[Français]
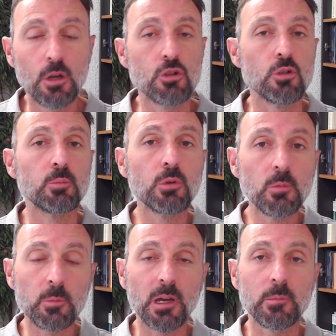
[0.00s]
je peux
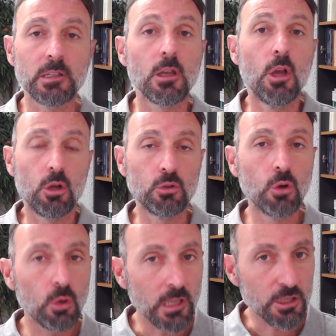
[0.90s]
me permettre de
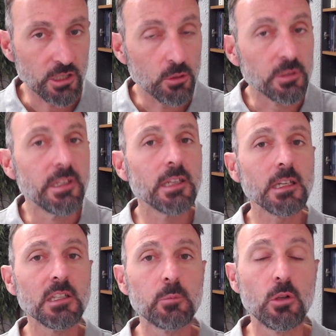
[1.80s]
relâcher, de
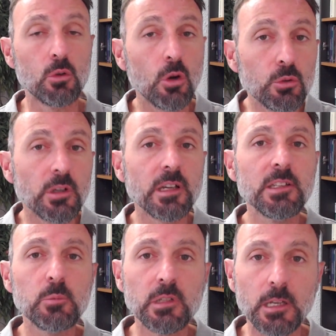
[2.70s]
décrisper le corps, de
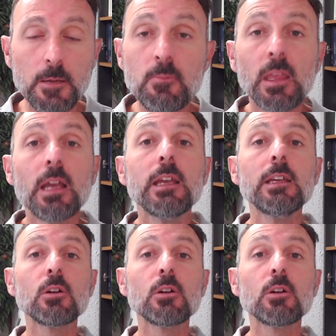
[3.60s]
respirer, et